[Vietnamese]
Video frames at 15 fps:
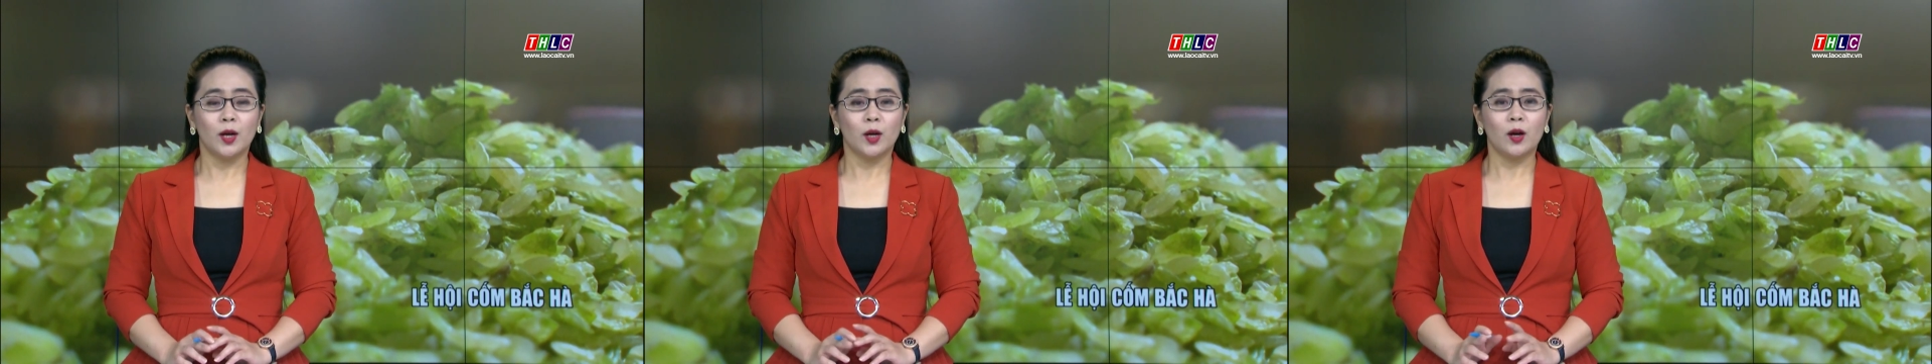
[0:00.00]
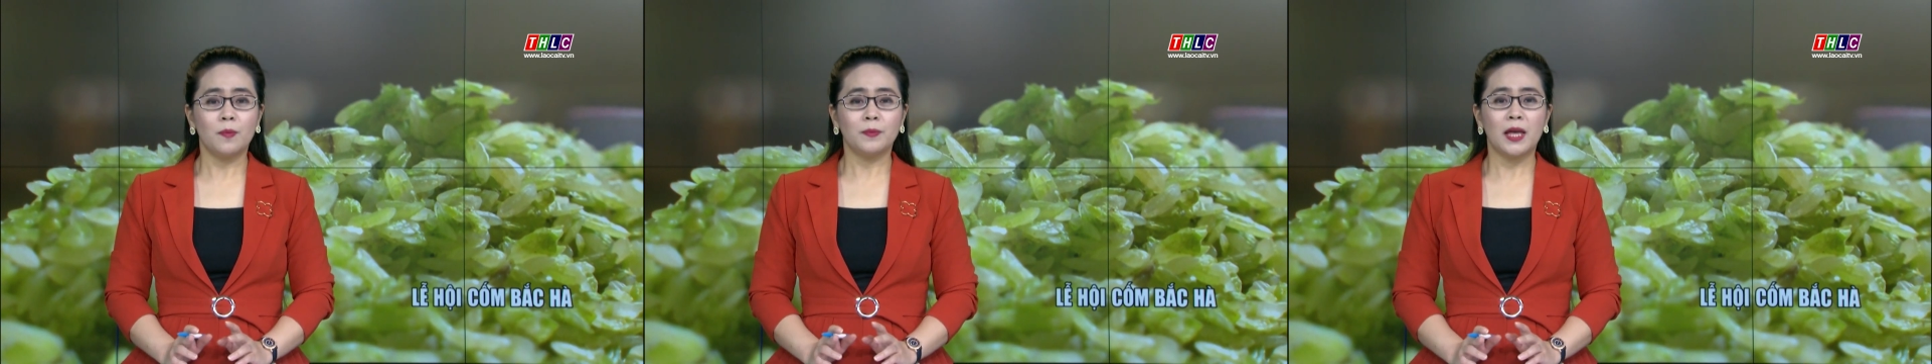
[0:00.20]

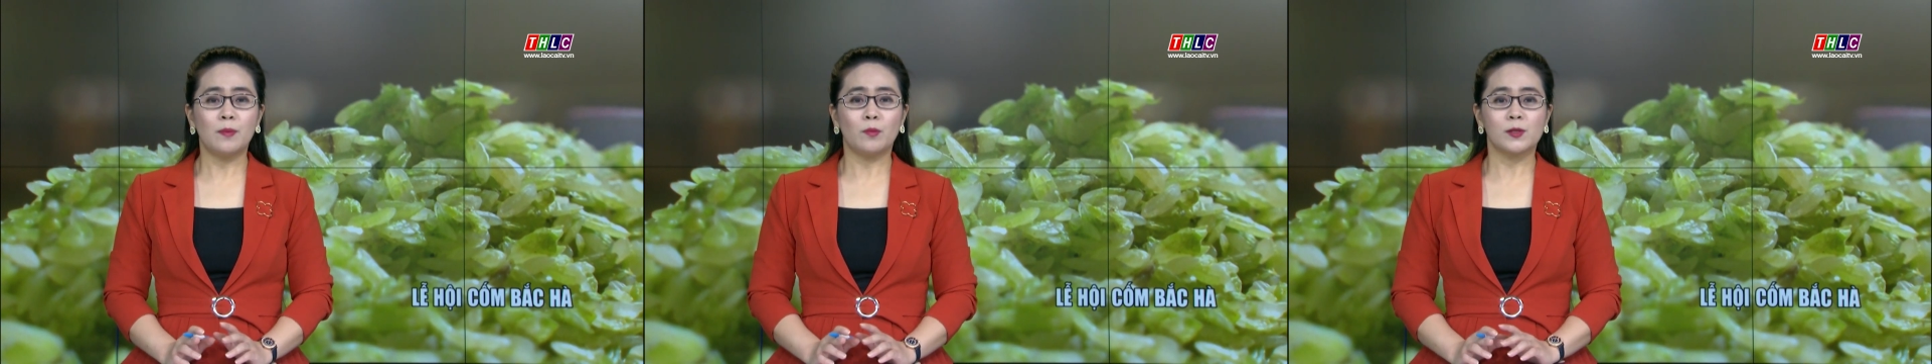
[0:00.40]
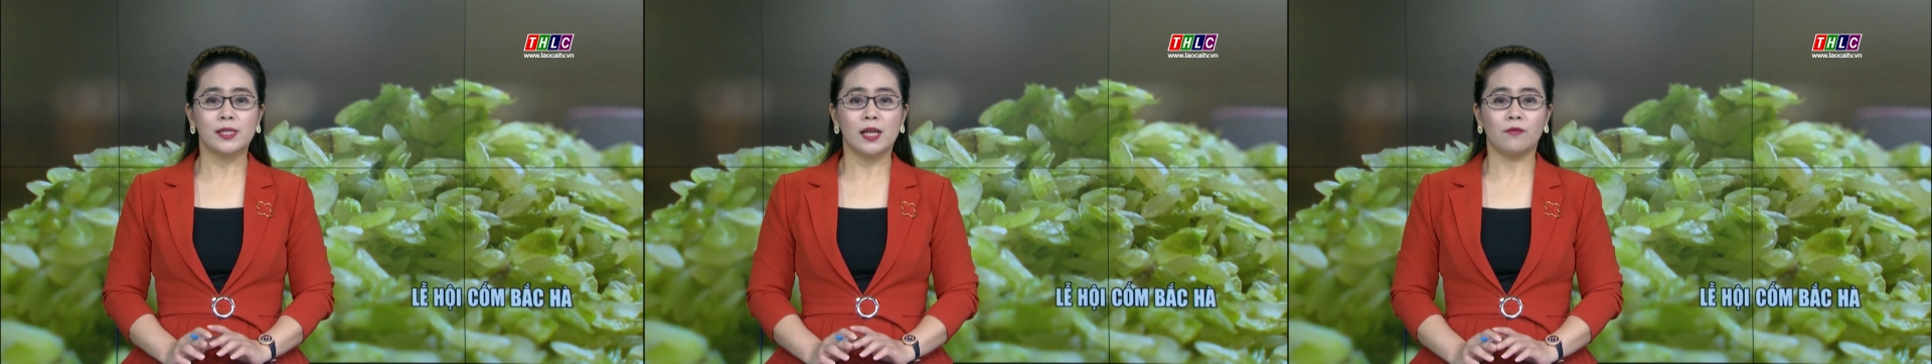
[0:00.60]
góp
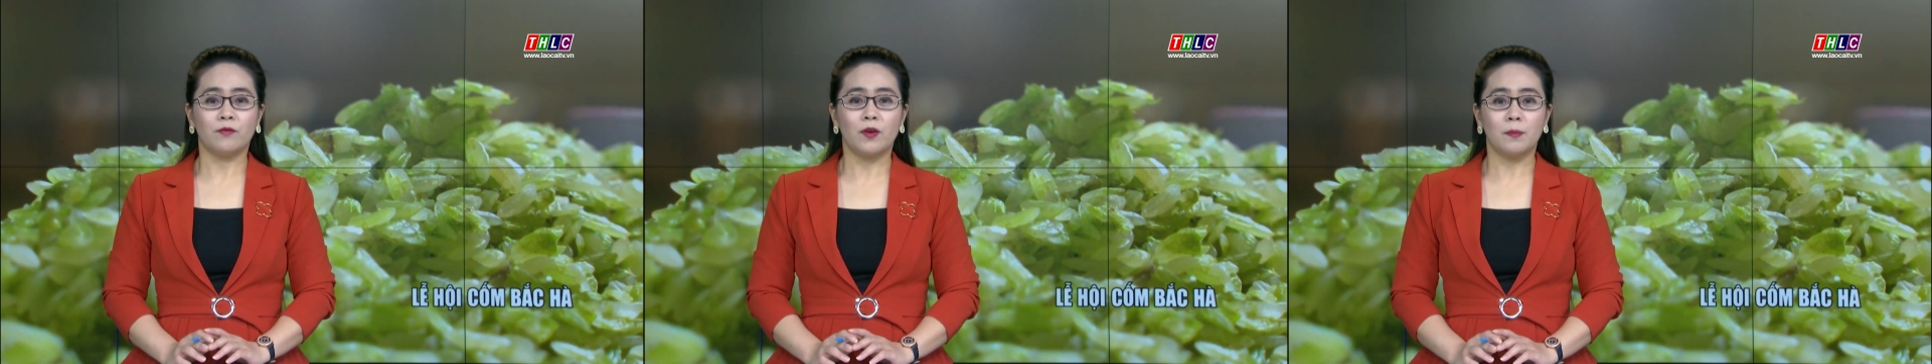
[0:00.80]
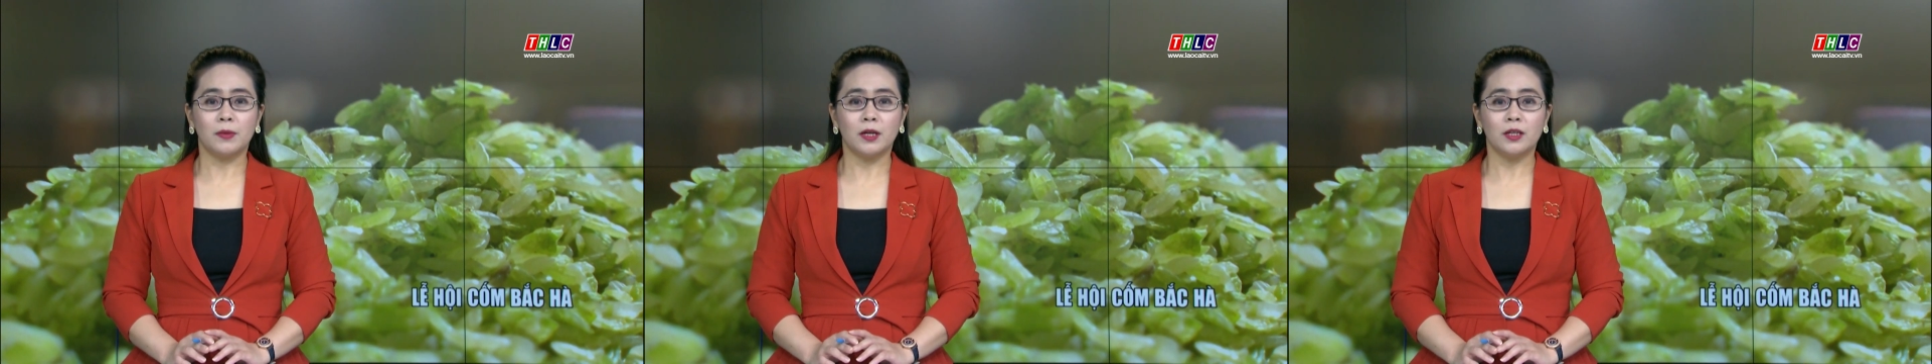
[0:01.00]
thêm một sản
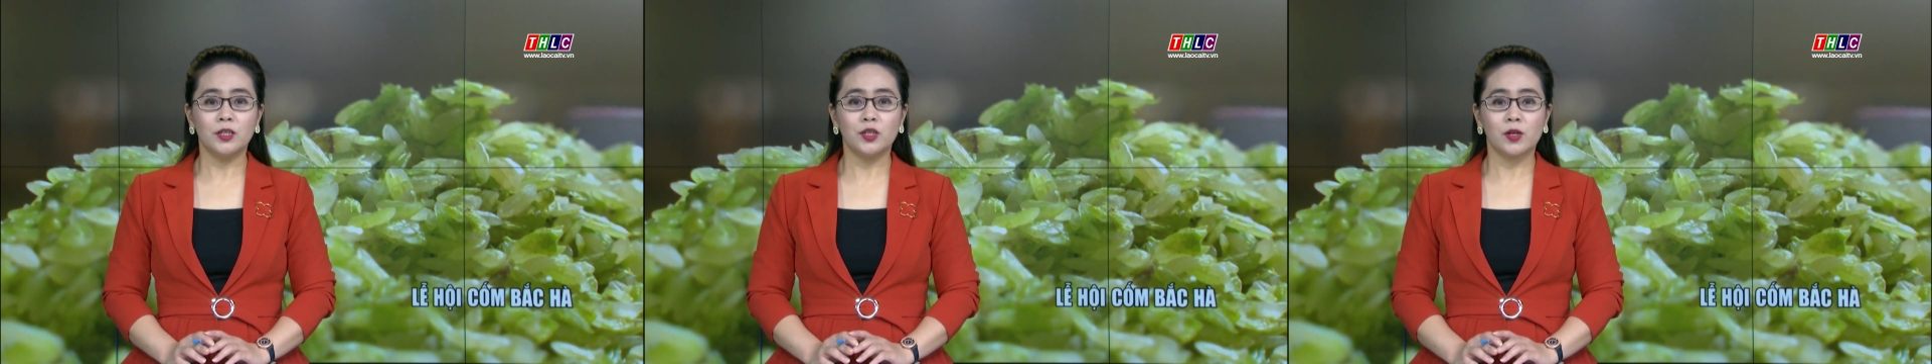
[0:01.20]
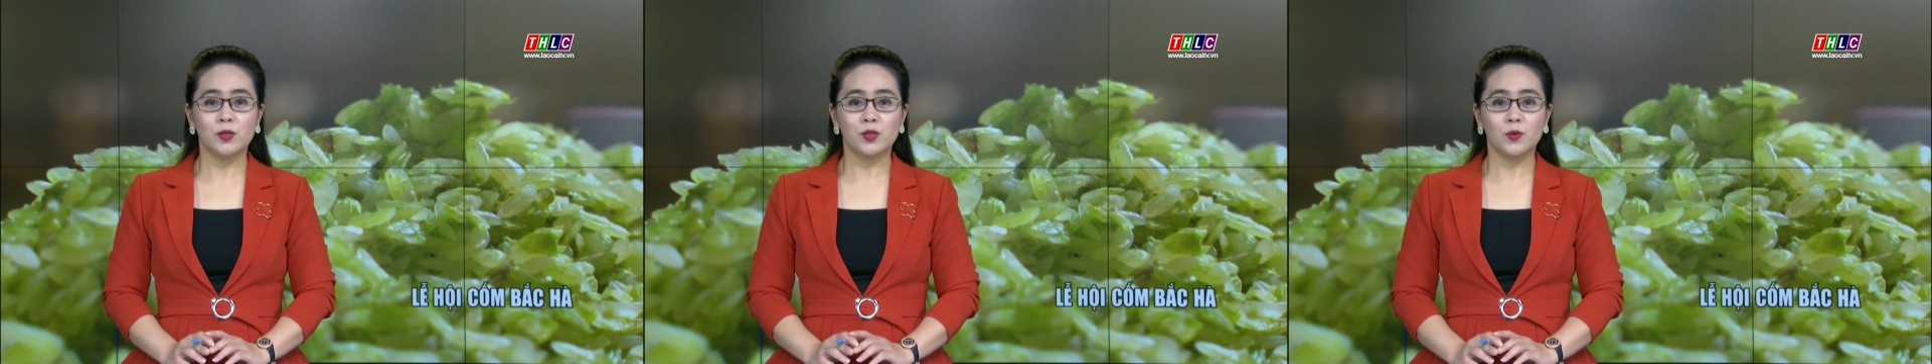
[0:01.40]
phẩm mới cho